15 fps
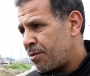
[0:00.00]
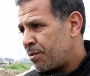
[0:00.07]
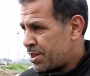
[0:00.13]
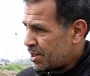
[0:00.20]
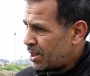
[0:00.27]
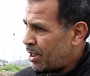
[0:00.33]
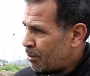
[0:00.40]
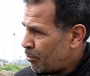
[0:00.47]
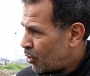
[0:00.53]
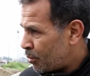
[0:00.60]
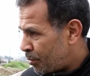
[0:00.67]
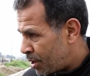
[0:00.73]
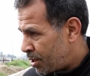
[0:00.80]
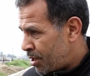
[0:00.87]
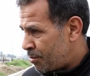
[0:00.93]
راه صلى
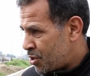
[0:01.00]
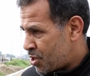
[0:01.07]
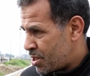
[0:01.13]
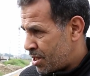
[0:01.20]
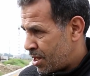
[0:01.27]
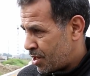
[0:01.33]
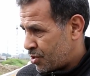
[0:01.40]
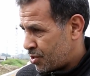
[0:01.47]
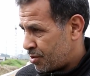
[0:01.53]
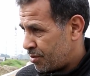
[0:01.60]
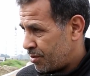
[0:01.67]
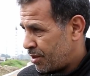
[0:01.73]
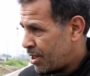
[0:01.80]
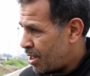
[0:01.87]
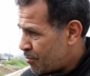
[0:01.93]
المغرب راه حنا ما شناهش
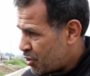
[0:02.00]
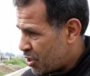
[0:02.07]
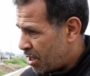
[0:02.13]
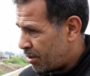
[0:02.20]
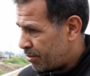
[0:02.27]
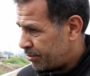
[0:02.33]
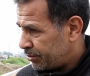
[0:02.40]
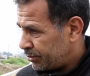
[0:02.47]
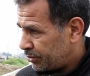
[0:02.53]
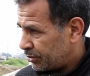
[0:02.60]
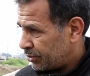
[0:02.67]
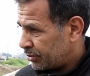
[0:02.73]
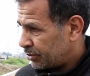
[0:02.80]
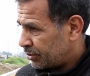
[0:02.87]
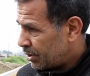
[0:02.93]
راه مشى
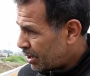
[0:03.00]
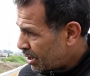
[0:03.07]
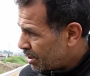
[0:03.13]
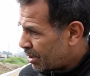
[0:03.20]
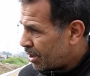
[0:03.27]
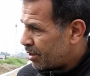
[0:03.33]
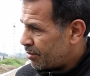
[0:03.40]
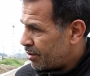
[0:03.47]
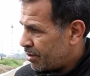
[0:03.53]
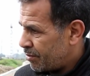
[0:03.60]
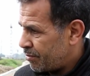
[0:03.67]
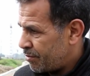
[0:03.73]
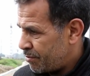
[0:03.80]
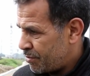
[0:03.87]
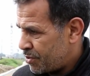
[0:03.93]
اه
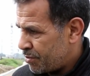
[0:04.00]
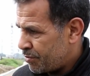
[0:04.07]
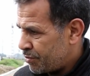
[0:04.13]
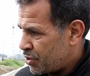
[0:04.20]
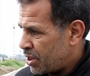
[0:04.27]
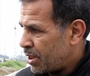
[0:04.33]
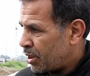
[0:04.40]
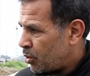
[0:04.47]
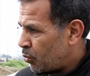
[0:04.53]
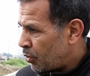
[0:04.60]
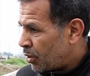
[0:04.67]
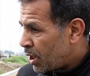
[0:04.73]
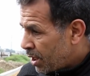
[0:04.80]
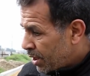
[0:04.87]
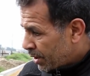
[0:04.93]
مشى راه
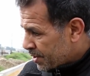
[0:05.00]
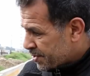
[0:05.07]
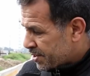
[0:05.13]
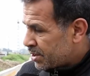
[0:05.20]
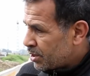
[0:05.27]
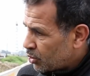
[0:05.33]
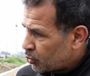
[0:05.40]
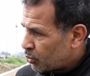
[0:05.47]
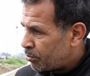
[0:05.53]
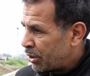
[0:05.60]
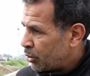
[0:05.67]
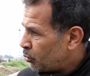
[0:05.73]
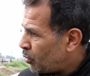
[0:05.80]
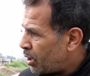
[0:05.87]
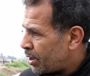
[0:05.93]
راه سيق دوك
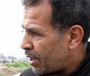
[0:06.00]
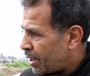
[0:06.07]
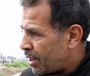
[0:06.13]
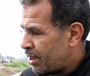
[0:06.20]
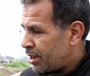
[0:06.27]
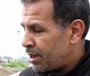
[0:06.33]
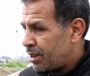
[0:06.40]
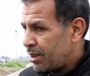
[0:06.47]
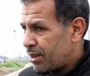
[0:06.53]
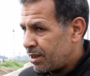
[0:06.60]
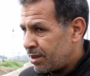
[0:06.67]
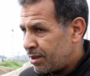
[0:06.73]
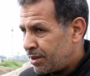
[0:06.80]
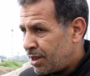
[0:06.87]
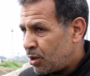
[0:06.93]
محلوال لقى
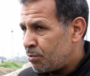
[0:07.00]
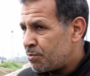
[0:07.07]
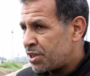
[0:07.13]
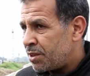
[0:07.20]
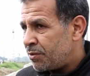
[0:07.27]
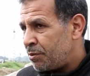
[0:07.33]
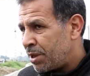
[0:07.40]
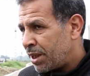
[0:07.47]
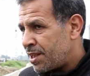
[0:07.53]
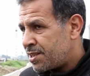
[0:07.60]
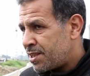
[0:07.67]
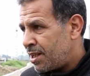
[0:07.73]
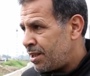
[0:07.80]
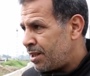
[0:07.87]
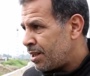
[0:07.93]
ديالو المسكين فين ما
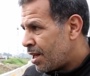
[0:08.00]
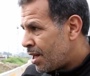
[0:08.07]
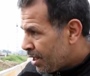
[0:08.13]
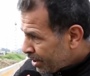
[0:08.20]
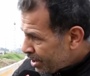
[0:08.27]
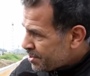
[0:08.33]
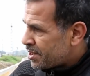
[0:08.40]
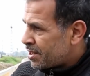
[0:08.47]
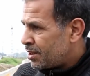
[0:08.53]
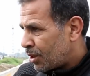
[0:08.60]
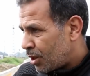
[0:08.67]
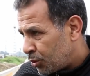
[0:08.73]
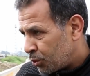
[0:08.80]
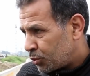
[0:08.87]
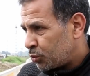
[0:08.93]
كيسالي
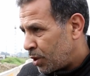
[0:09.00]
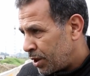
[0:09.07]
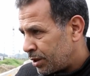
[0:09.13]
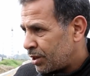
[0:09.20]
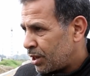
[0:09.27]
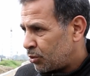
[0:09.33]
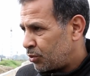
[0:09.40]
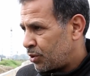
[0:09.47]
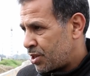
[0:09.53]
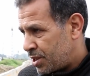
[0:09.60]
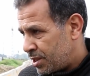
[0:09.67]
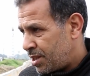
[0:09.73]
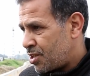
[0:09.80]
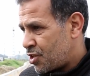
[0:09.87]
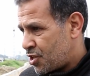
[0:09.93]
كيسيق هذوك الطواليطات وداك
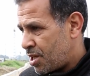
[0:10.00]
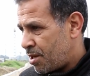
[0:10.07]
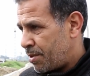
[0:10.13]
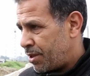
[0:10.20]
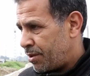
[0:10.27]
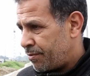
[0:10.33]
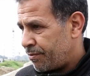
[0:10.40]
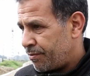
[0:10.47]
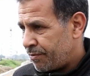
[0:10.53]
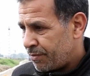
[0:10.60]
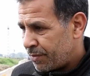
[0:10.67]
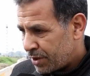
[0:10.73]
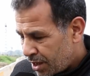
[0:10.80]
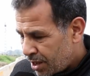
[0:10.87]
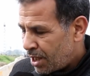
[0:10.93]
الشيء ديال الجامع
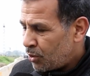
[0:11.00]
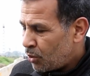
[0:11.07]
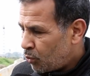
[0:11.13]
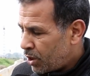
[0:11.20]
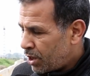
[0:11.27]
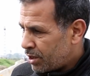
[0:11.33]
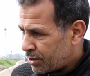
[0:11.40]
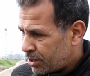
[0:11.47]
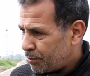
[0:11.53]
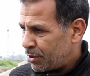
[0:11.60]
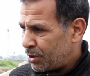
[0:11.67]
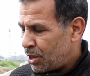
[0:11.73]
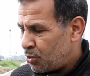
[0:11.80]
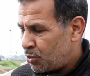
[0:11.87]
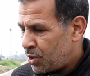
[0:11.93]
حتى هذا هو
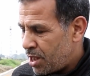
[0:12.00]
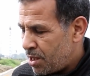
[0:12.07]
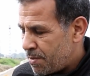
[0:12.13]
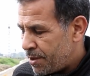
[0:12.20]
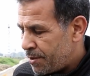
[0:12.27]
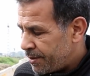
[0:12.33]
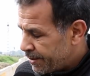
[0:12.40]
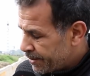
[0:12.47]
الطبع ديالو دائما